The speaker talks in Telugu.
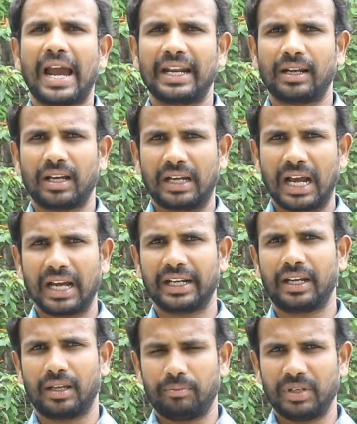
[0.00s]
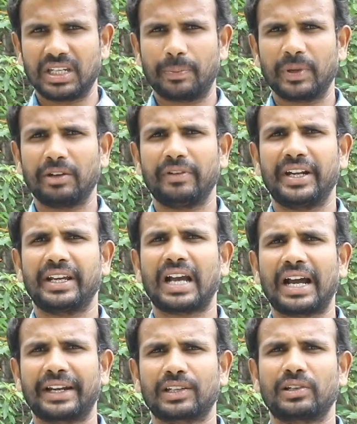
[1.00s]
ఆయన కాంగ్రెస్ బీజేపీని వీడి
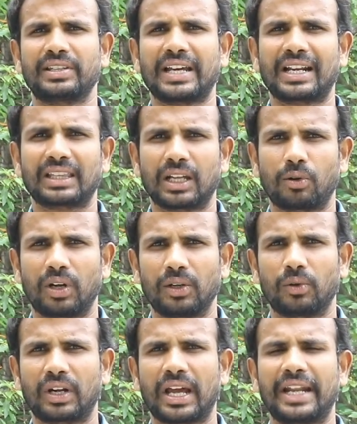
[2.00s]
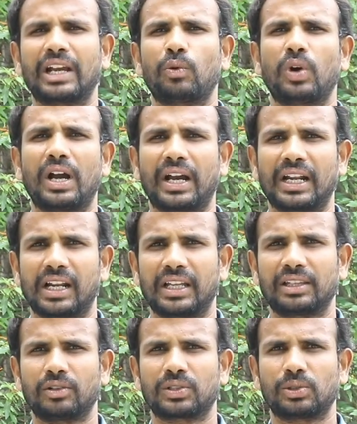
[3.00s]
కాంగ్రెస్లో చేరతారు అంటూ కూడా అనేక ఊహాగానాలు
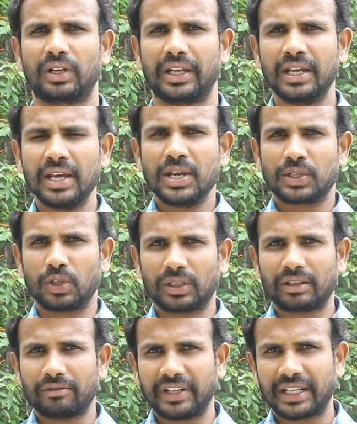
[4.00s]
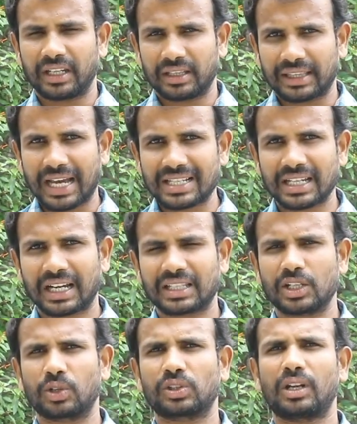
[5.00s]
అయితే వస్తూ ఉన్నాయి సో వీటి తాజాగా
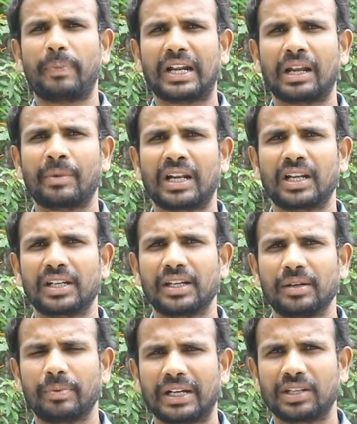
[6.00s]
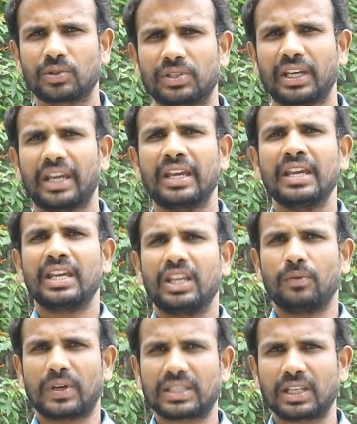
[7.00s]
జరుగుతున్న పరిణామాలన్నింటినీ బట్టి చూస్తే
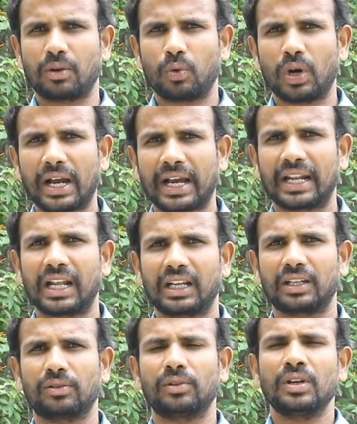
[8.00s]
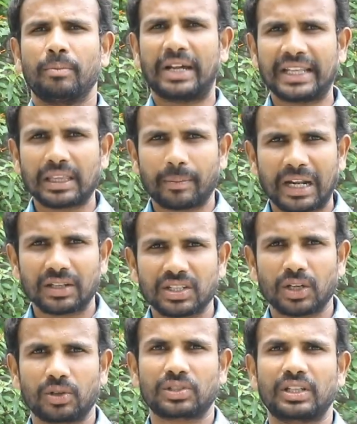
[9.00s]
ఈ వస్తున్న ఊహాగానాలకు మరింత బలం
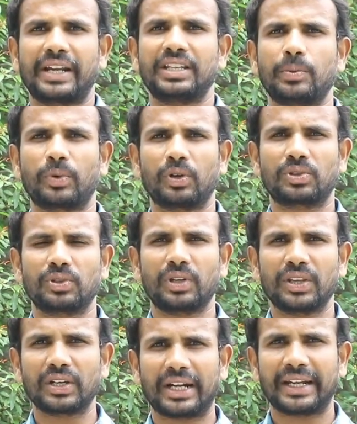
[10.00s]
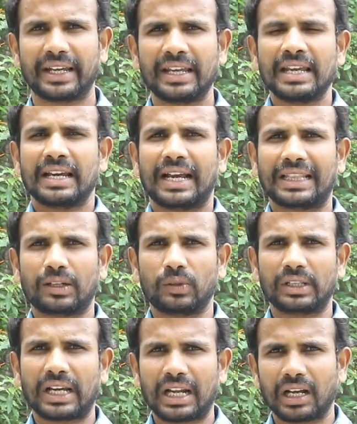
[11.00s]
చేకూరుస్తున్నాయని చెప్పుకోవచ్చు ఎందుకంటే గత
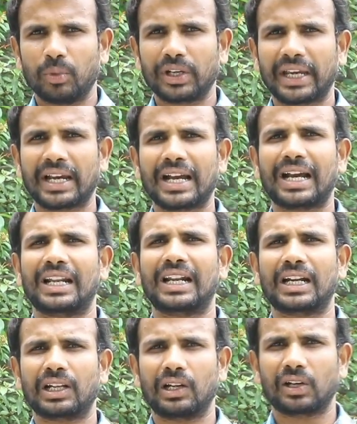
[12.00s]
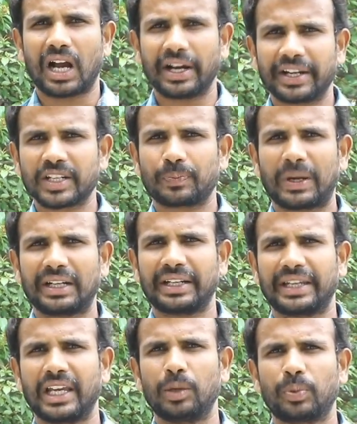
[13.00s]
కొంతకాలంగా ముఖ్యంగా కర్ణాటకలో కాంగ్రెస్
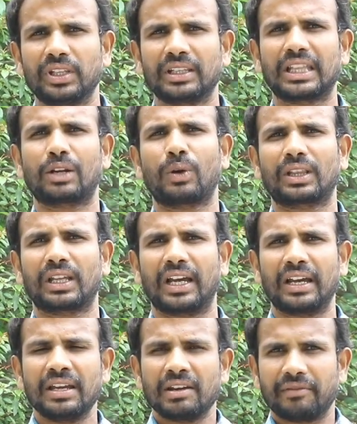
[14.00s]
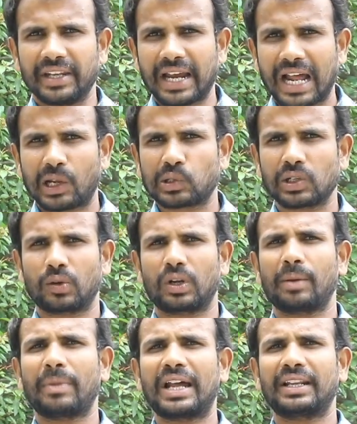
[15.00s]
పార్టీ గెలుపొందిన తర్వాత వీరి ఆలోచన
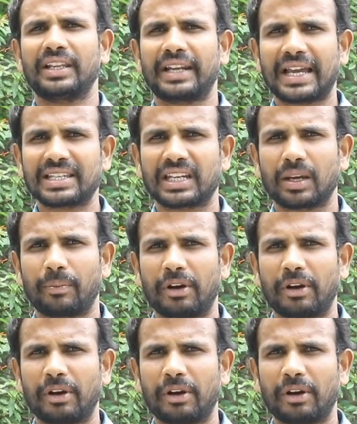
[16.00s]
కూడా మారింది రాజకీయ